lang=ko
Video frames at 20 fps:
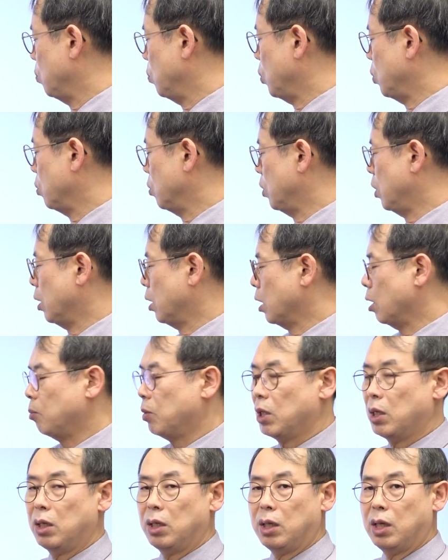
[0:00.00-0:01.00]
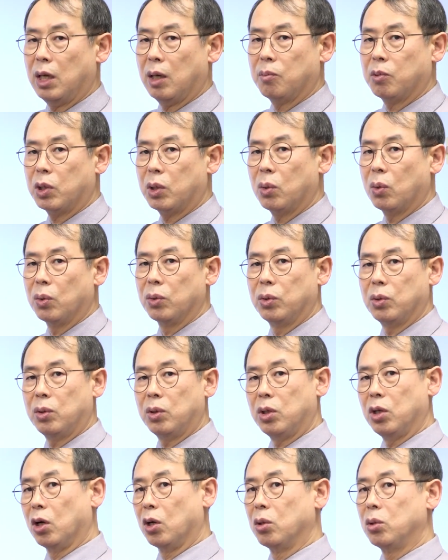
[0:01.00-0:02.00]
표준 대기압 1기압, 그리고
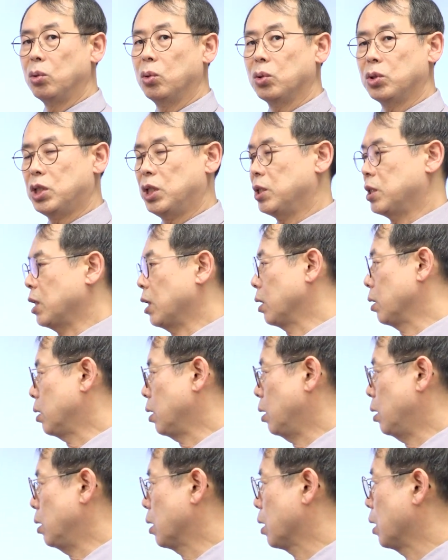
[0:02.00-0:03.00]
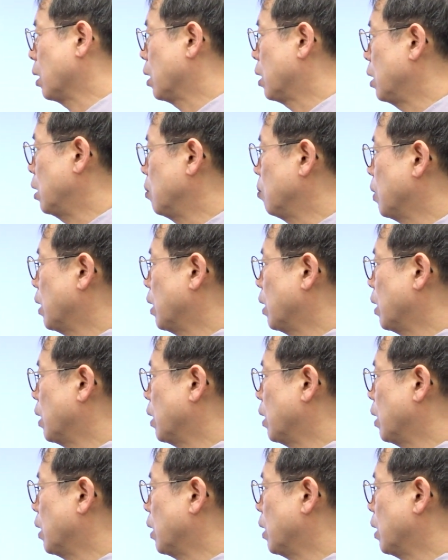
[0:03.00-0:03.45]
온도는 0도씨 상태를 가리키는